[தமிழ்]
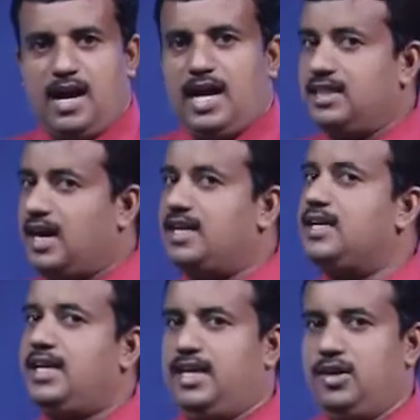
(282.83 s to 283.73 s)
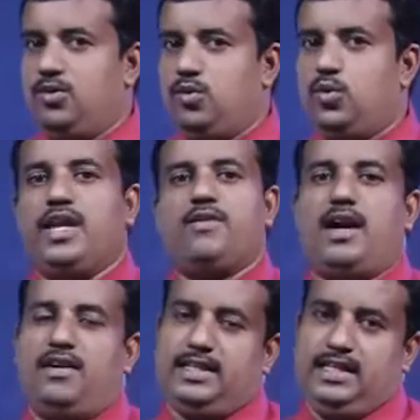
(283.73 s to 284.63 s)
அந்த அங்கி உயிர்
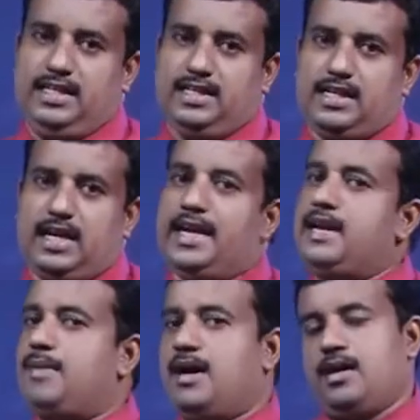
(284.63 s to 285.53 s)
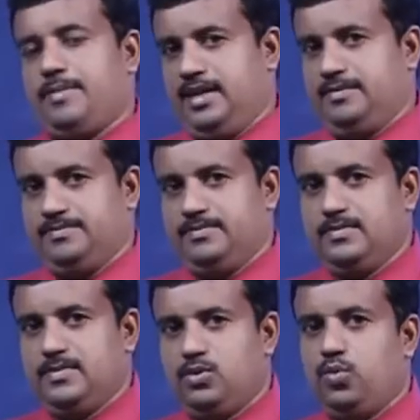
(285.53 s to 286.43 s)
வாழ்வது கடினமாக அமையும்
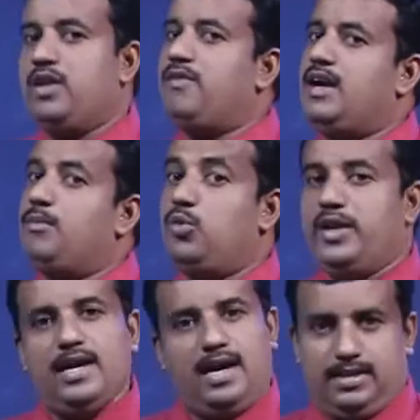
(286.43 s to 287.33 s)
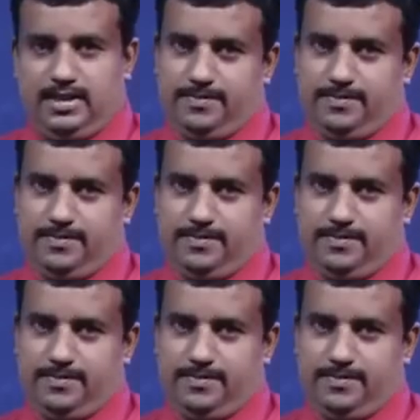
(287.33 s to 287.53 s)
உயிர் வாழ முடியாது